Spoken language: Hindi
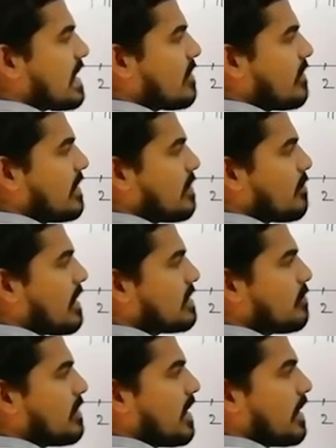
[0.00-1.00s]
सेवन के
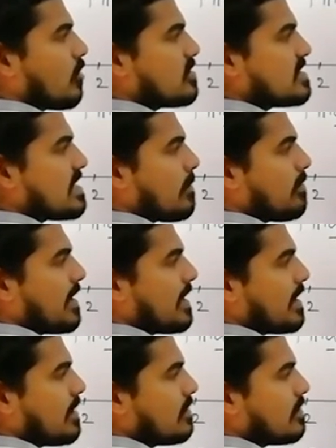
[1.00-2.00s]
बाद हम एक और स्टेप
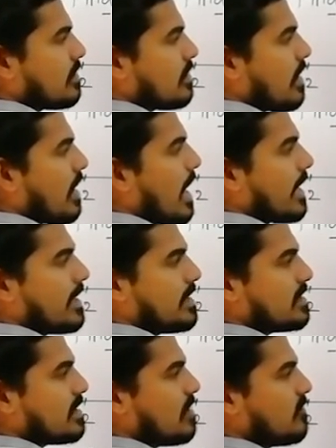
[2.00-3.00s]
लेंगे आगे
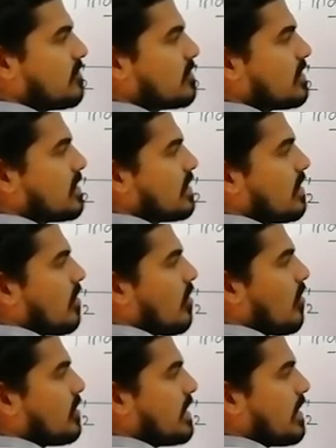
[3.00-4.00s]
की
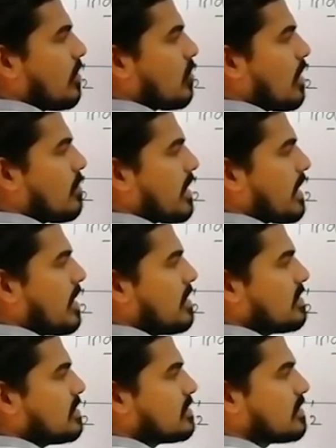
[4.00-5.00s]
तरफ और ये होगा हमारा
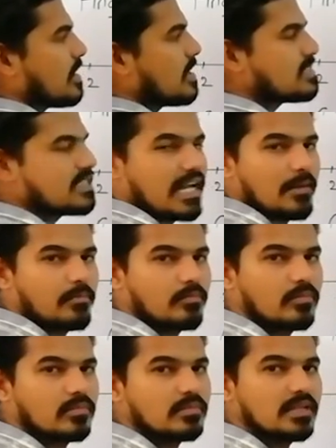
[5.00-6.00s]
थर्ड स्टेप
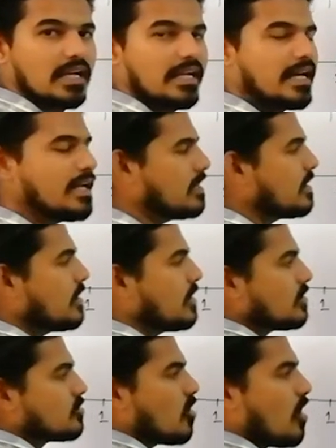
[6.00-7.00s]
क्लियर
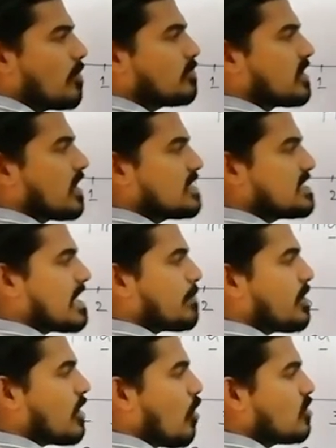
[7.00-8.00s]
तो हम थर्ड स्टेप
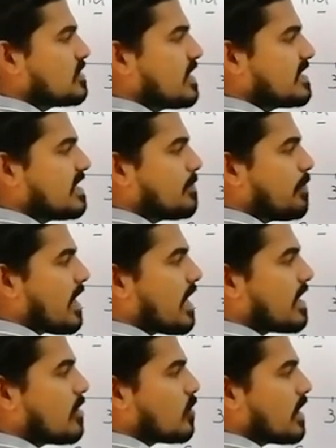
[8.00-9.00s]
में कौन से डिजिट पर
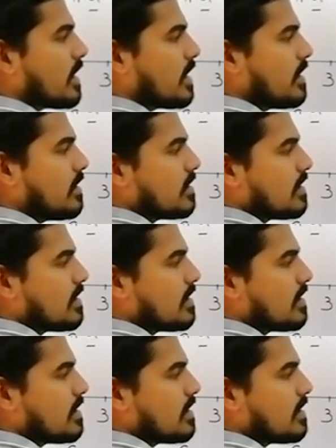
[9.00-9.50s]
आके रुके हैं